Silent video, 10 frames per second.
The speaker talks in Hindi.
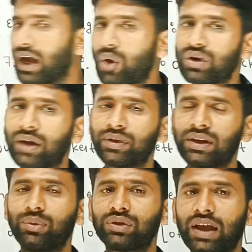आउट का
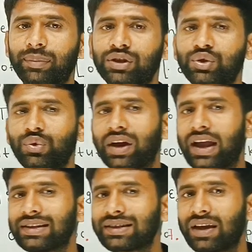मतलब होता है बच्चों
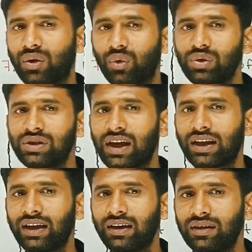रहस्य का खुल
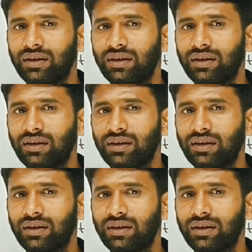जाना